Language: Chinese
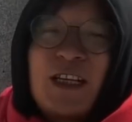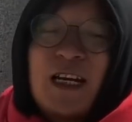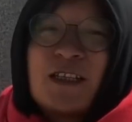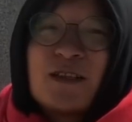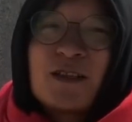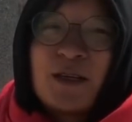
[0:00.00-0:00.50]
个大
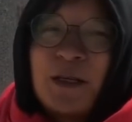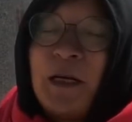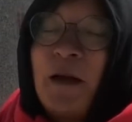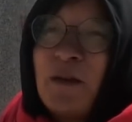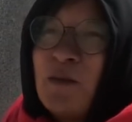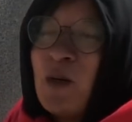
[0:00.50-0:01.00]
城市可以
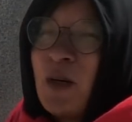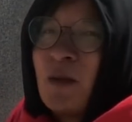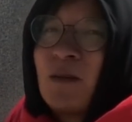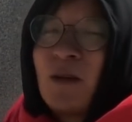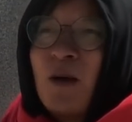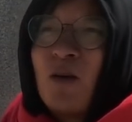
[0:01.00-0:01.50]
达到那么高
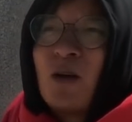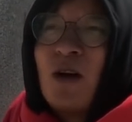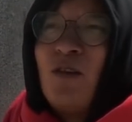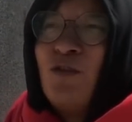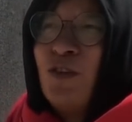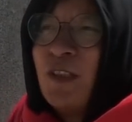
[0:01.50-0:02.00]
高的
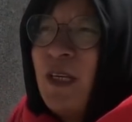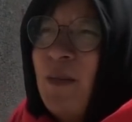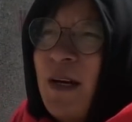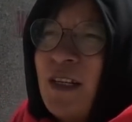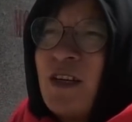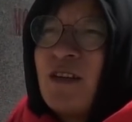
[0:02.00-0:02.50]
高峰，一
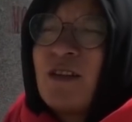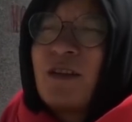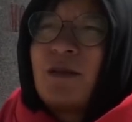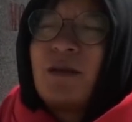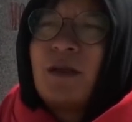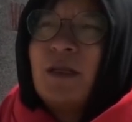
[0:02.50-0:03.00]
般的城
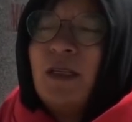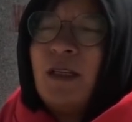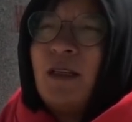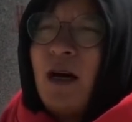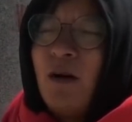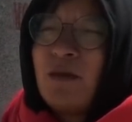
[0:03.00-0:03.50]
市就是，
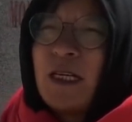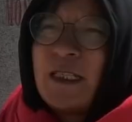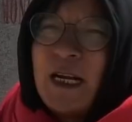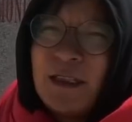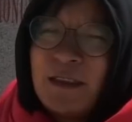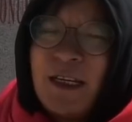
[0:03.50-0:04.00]
然后再
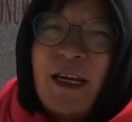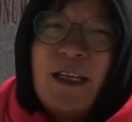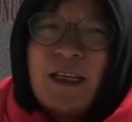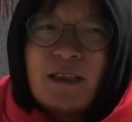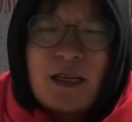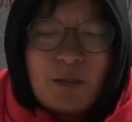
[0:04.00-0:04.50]
加上低一
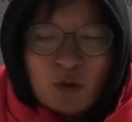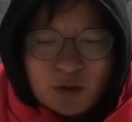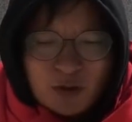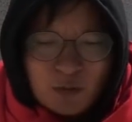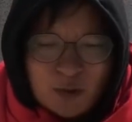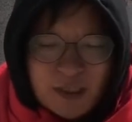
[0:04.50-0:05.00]
点，差不多
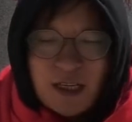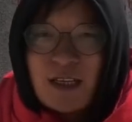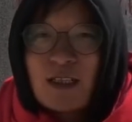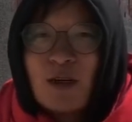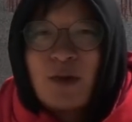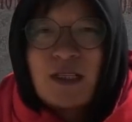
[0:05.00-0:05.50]
就是我现
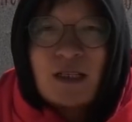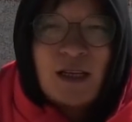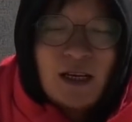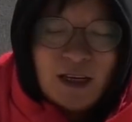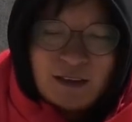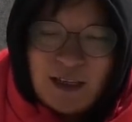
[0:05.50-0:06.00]
在这个位置。
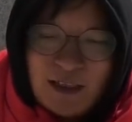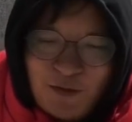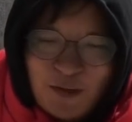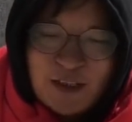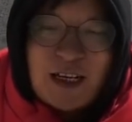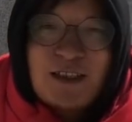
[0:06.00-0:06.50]
但是
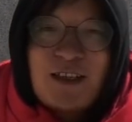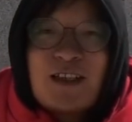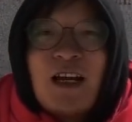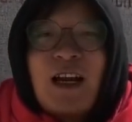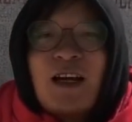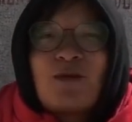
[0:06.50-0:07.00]
房价正
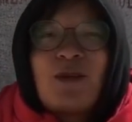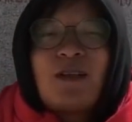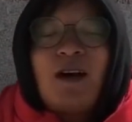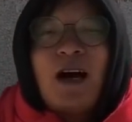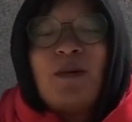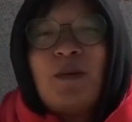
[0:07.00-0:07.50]
常来说，
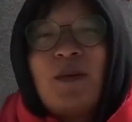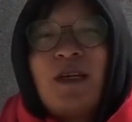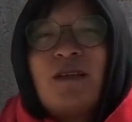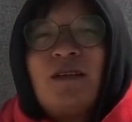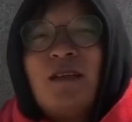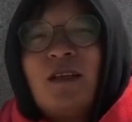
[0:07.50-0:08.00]
到海平
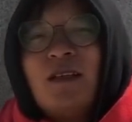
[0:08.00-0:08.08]
面